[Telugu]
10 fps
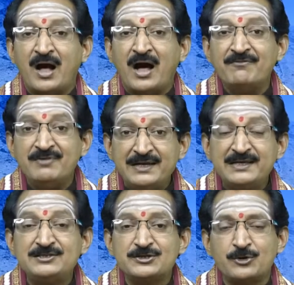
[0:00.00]
ఆ
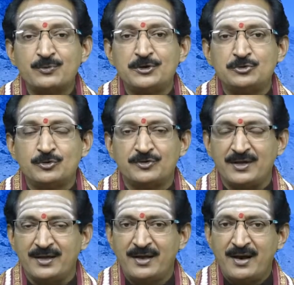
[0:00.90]
వెలిగించినటువంటి
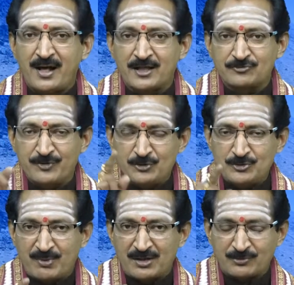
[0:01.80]
జ్యోతి అశ్వయుజ
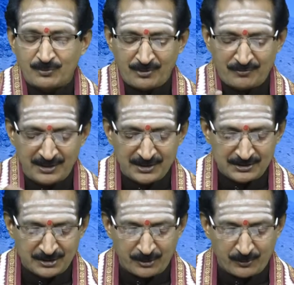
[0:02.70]
మాసంలో
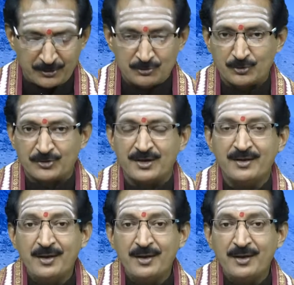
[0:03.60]
వెలిగించినటువంటి జ్యోతి